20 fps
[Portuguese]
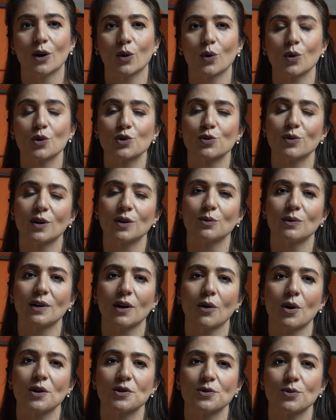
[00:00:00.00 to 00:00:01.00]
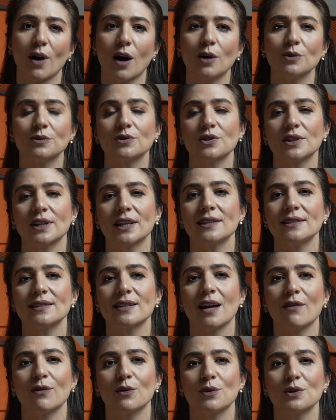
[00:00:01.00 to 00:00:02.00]
construir um negócio
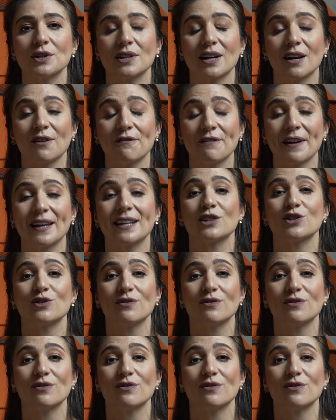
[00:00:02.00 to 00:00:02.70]
autogerenciável e tirar férias de